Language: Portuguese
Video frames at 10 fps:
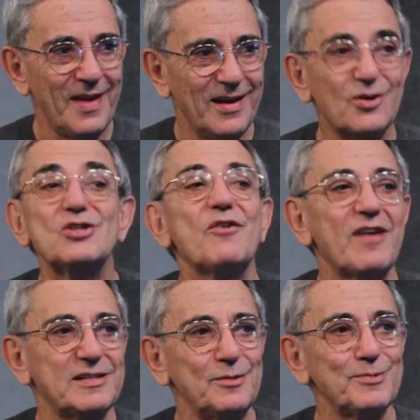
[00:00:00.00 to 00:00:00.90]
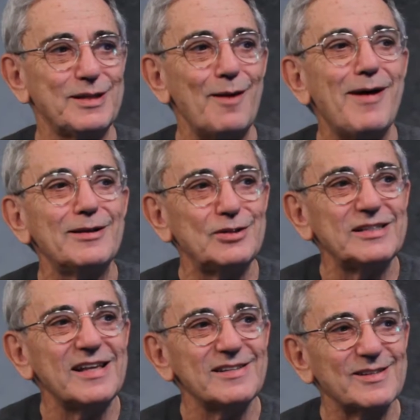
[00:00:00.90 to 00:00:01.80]
Nós já fazíamos trabalho de
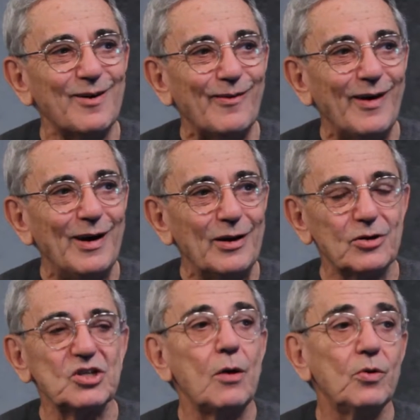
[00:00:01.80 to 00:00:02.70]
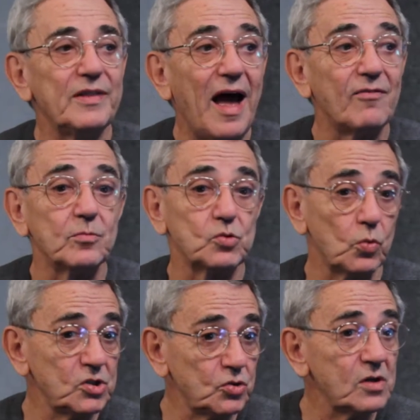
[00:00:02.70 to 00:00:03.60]
extensão. Nós já rodávamos.
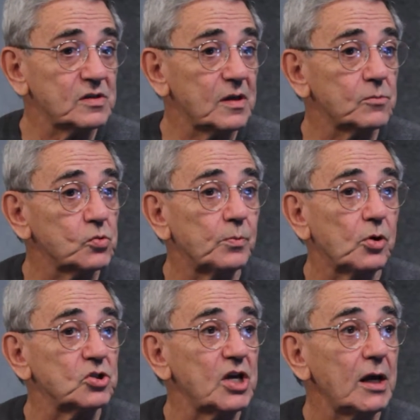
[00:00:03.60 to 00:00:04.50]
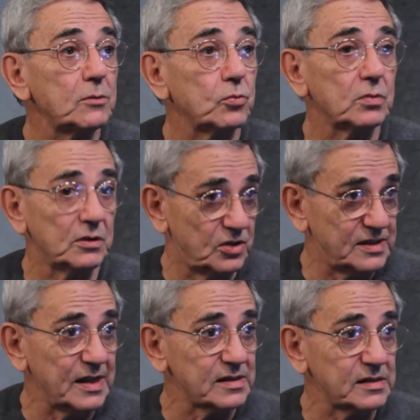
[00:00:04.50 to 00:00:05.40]
Hoje nós temos um projeto de
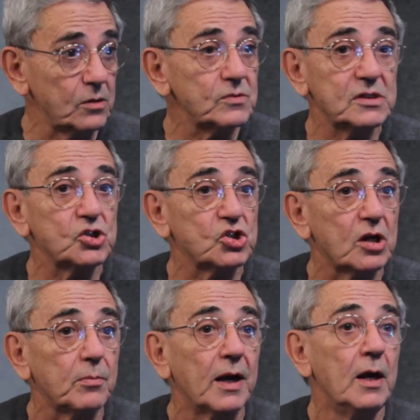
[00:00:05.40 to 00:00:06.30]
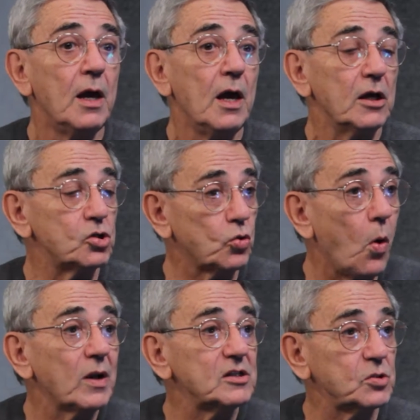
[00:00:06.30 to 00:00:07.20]
extensão que se chama
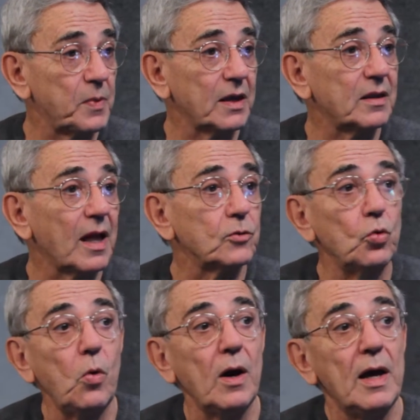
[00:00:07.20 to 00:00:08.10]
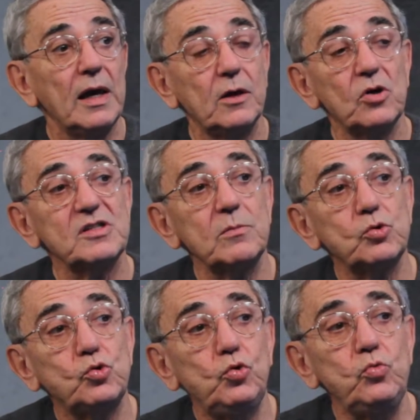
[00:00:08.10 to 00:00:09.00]
Escola de Espectador, que nós
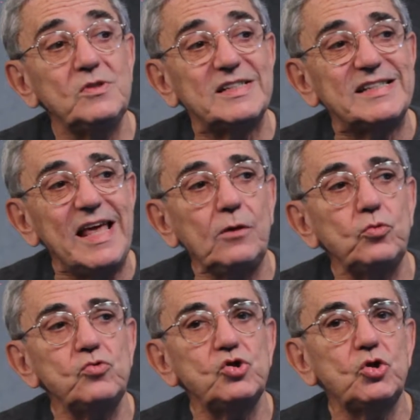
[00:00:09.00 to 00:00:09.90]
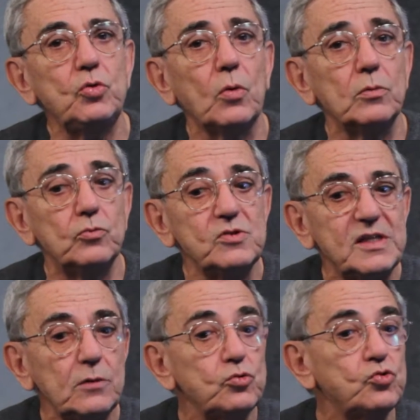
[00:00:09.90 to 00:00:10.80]
temos 200, de,
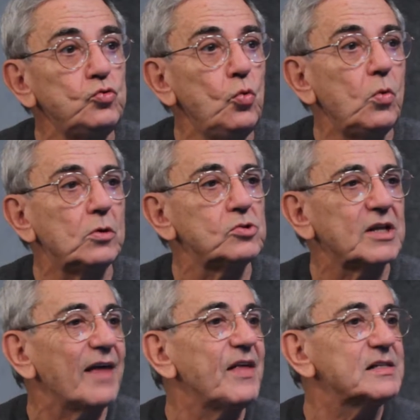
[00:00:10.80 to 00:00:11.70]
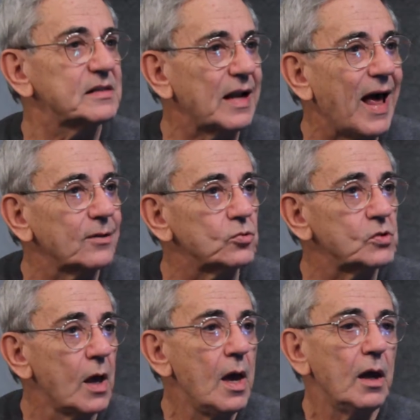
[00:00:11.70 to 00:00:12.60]
200 núcleos
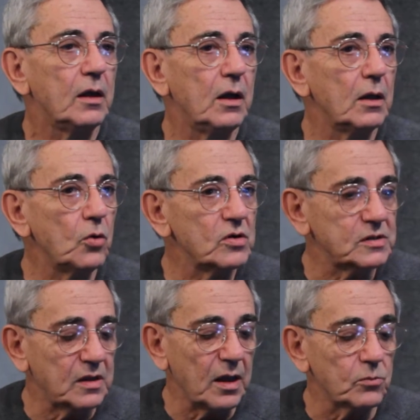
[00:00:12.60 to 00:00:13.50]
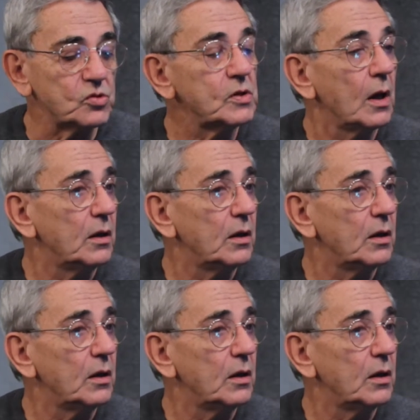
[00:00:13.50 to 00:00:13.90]
cadastrados, que nós temos,